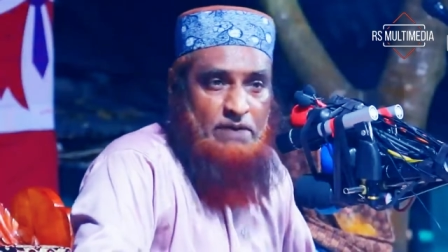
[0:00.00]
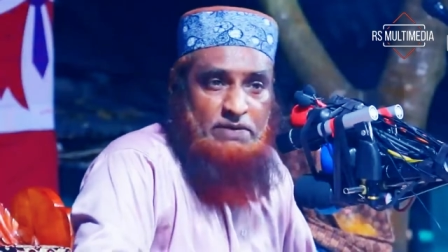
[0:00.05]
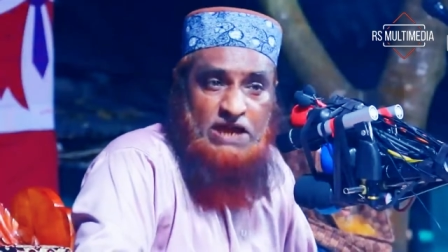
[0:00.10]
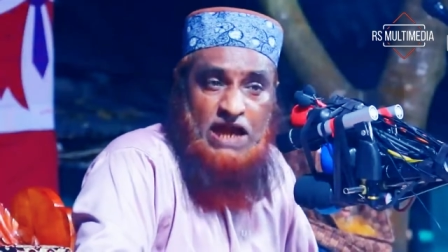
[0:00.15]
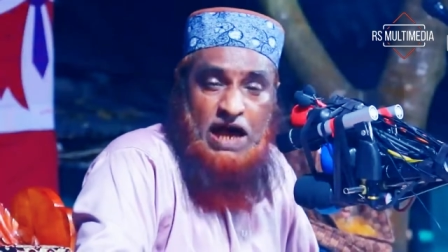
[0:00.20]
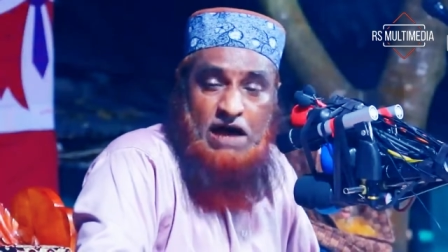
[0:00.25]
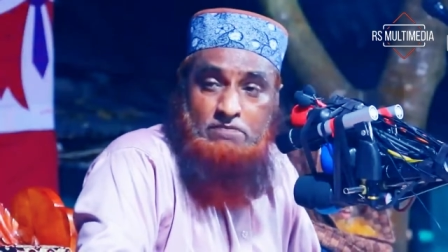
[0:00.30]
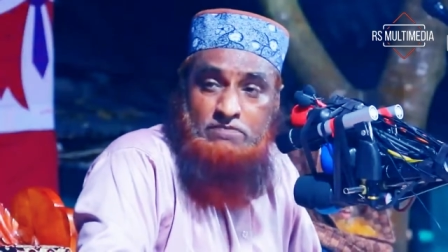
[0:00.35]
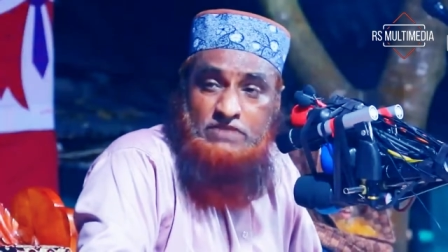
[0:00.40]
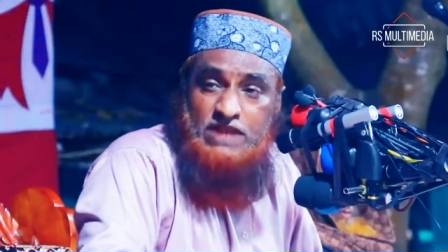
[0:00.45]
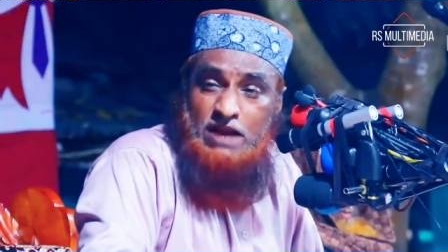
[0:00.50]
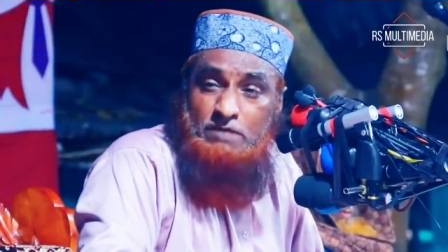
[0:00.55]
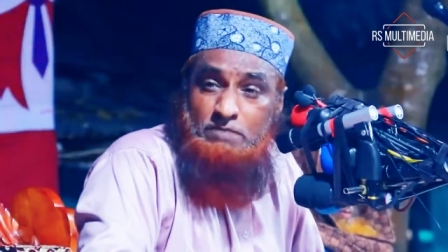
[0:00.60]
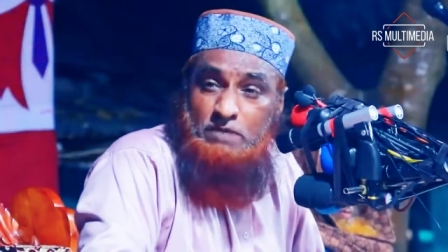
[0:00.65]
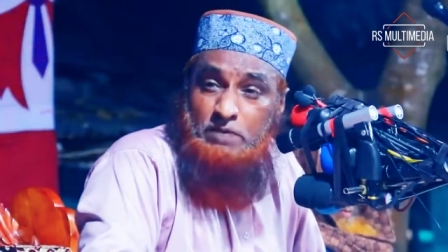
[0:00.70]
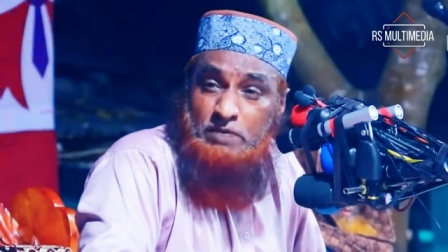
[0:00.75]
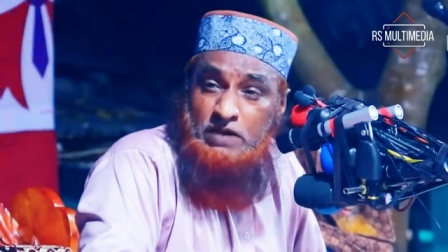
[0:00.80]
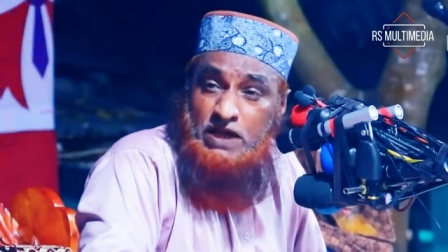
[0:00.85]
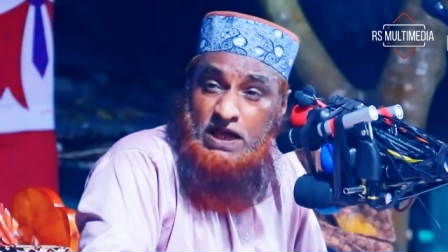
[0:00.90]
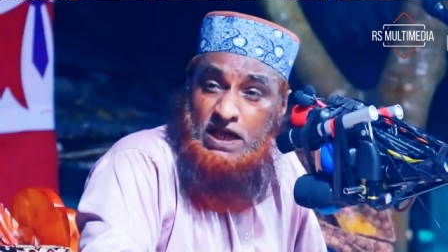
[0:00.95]
আমির হামদার
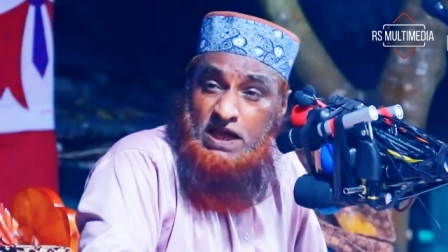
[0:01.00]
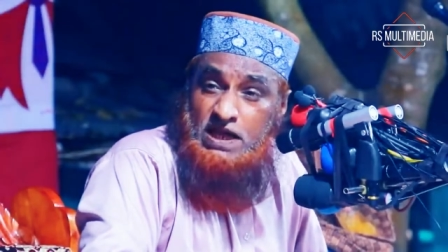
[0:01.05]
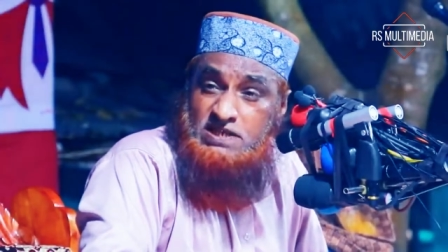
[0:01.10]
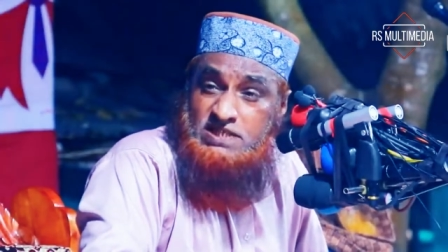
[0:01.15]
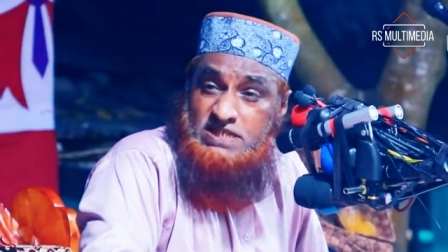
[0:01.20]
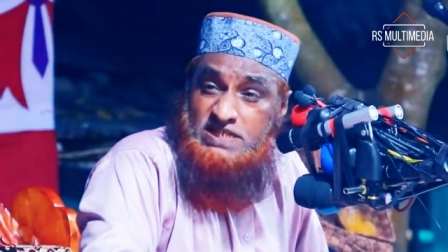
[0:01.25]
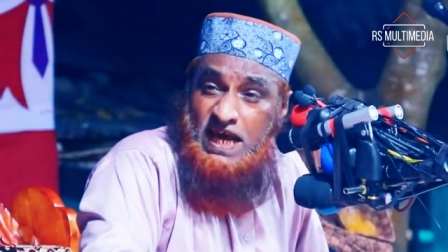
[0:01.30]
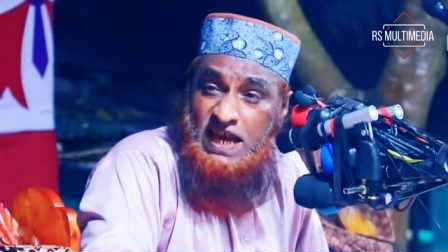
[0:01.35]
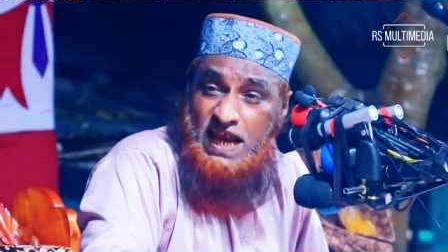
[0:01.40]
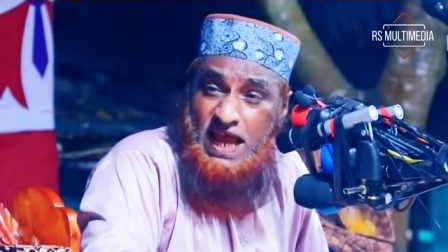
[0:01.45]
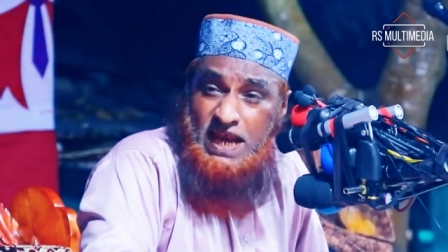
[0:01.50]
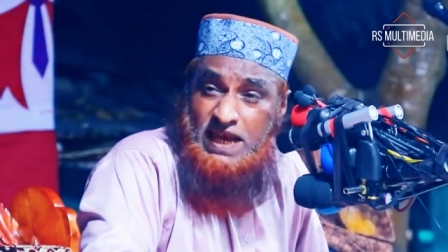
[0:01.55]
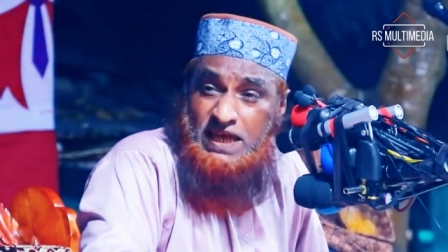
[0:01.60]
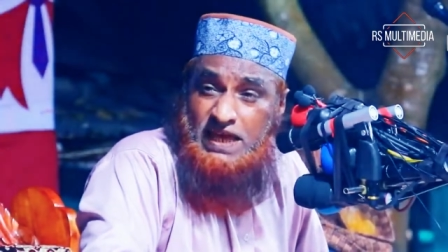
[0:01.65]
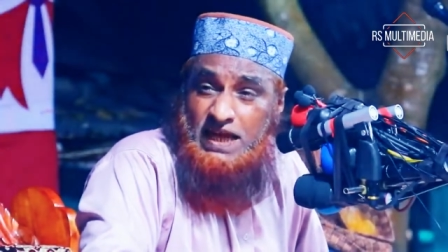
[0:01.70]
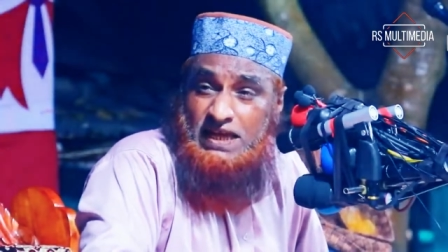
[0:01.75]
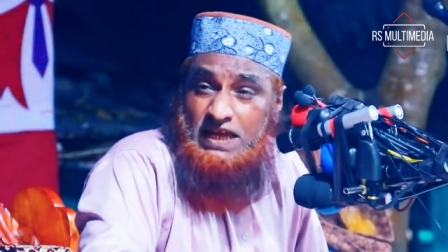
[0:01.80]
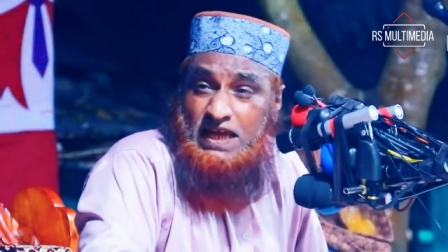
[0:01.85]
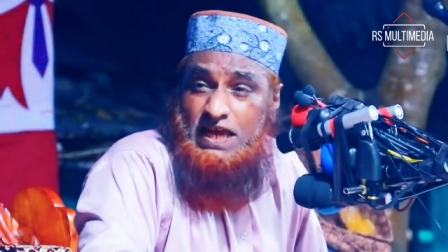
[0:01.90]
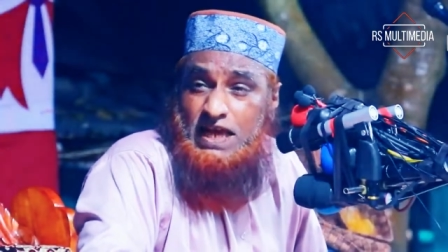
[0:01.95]
বিবি জেলের
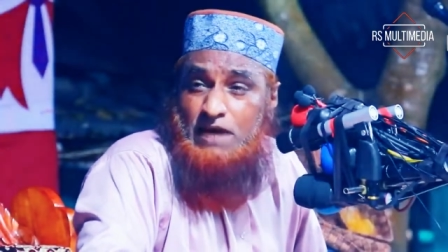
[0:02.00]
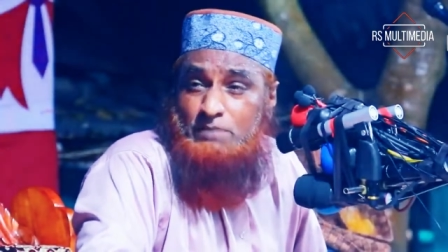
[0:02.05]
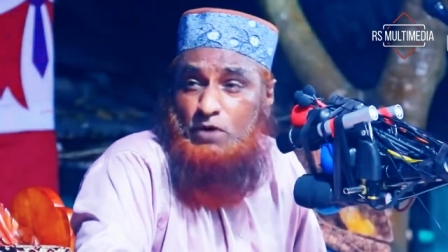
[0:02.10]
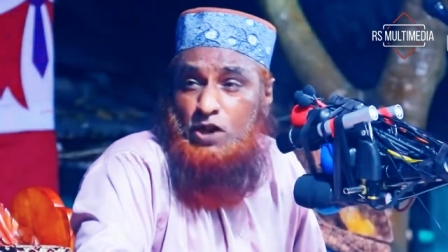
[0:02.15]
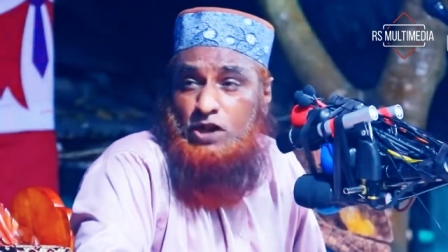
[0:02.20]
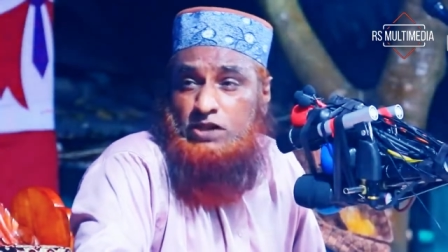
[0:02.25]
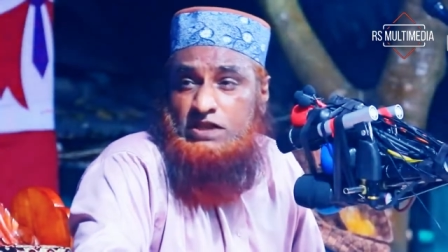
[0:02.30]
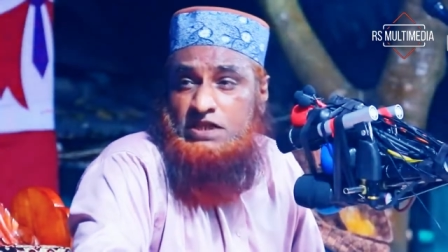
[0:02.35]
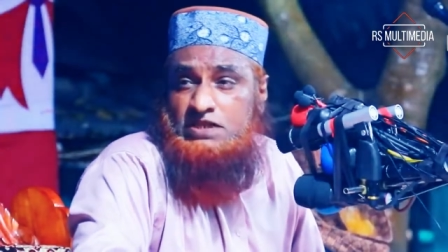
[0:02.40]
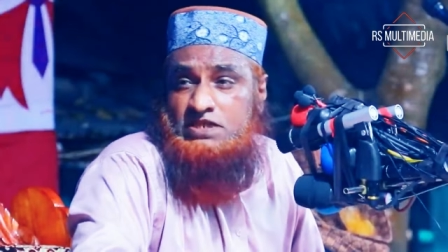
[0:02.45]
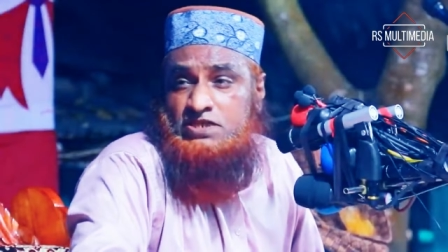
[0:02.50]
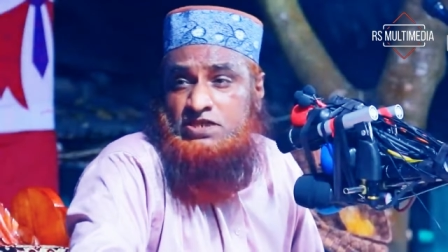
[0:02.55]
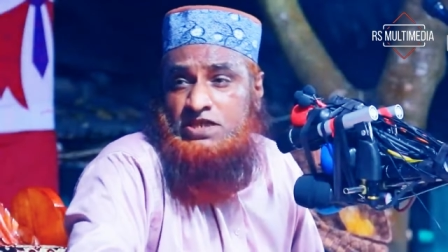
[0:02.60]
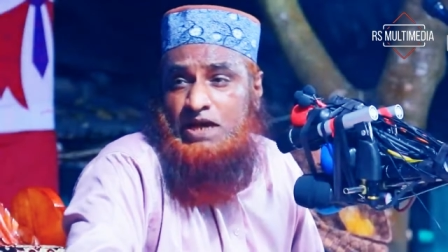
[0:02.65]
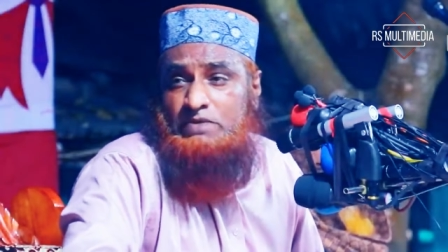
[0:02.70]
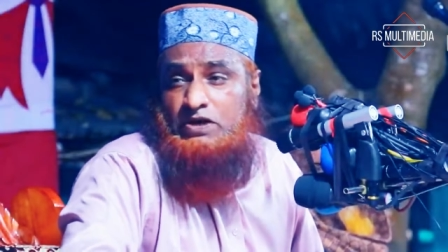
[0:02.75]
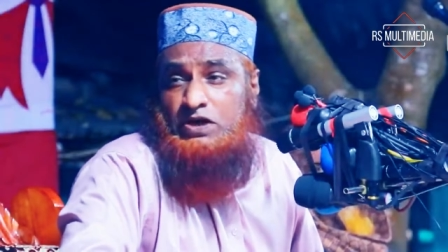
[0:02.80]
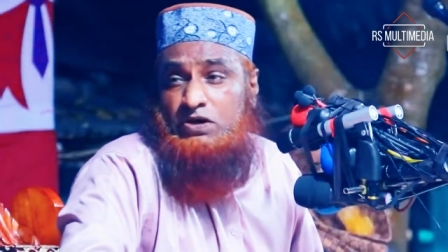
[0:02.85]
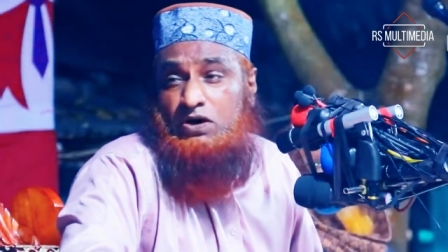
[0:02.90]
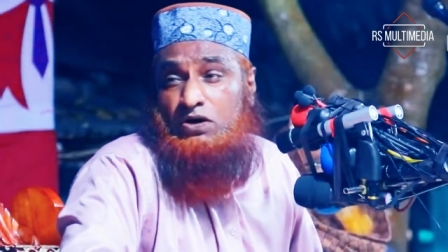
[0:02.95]
গেটে গিয়ে বলতেছে
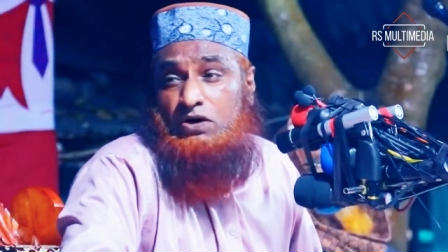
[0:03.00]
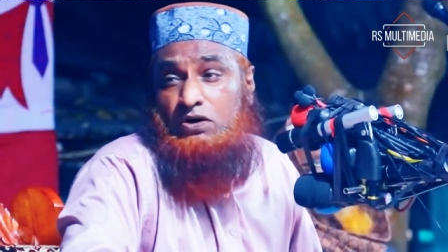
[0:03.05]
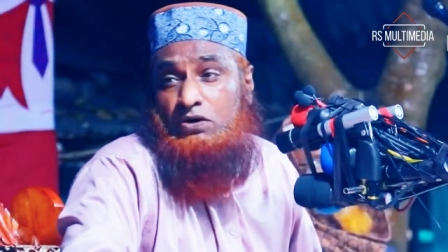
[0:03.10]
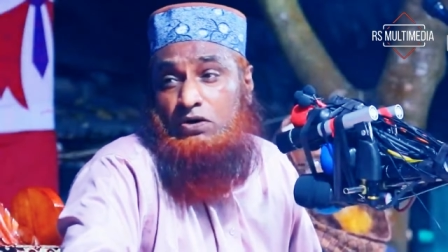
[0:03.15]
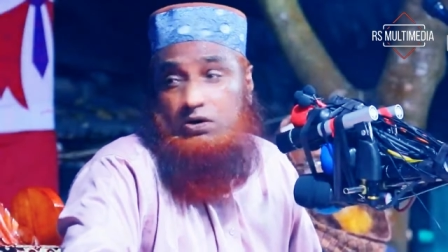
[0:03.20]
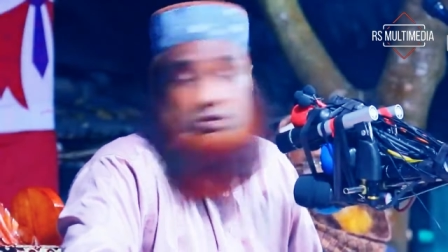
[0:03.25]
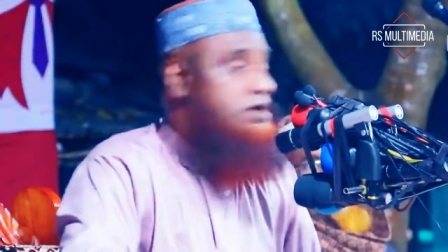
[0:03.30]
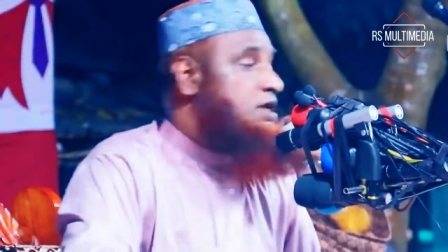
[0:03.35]
স্বামী গো